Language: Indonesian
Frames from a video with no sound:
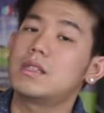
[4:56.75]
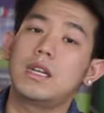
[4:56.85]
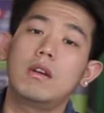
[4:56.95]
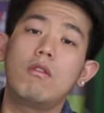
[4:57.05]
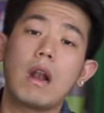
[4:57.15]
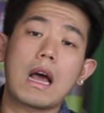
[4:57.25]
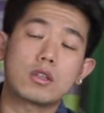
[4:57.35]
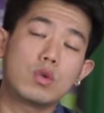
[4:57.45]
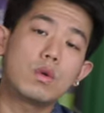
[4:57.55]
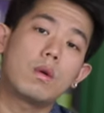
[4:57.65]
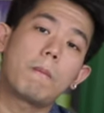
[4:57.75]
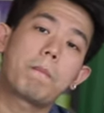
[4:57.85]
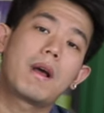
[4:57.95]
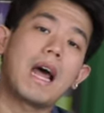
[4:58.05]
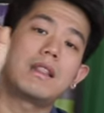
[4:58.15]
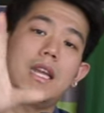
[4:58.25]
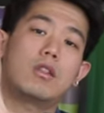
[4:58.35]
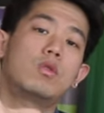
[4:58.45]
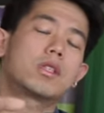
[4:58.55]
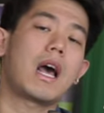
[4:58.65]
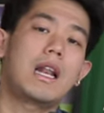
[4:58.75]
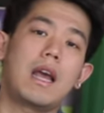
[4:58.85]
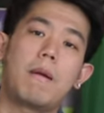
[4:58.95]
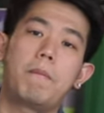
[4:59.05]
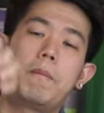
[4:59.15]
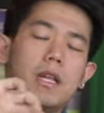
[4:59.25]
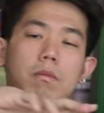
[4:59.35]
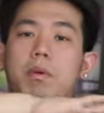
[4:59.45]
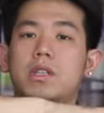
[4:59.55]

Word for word: Jadi gua langsung ganti tuh sekalian, bret